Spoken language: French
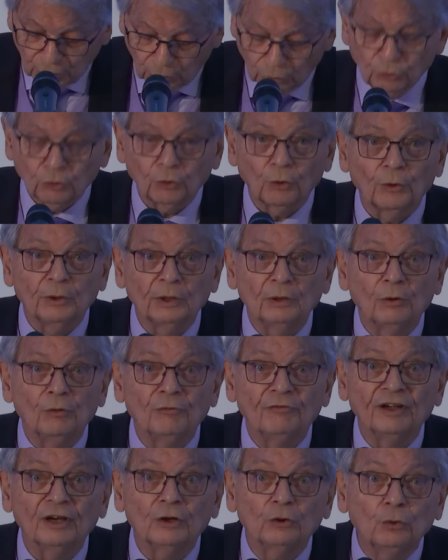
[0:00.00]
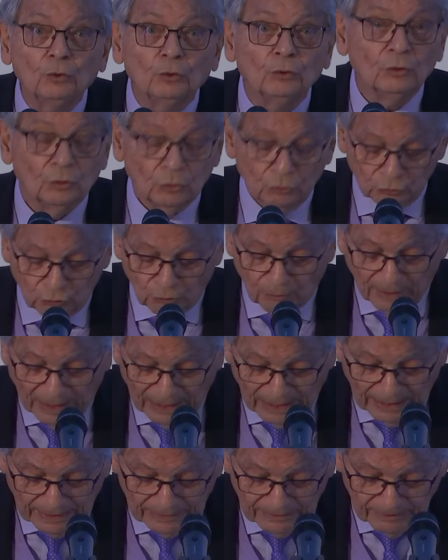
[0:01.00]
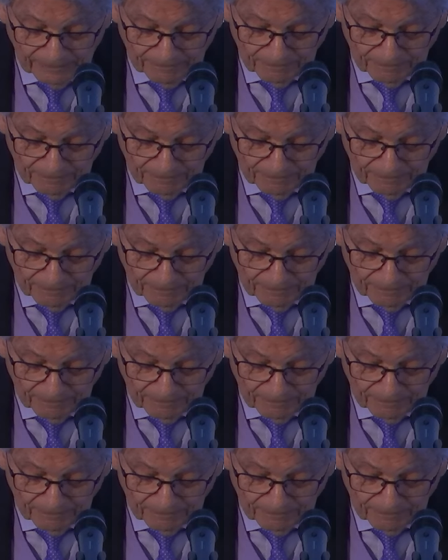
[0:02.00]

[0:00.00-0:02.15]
recueilli le vécu du malade.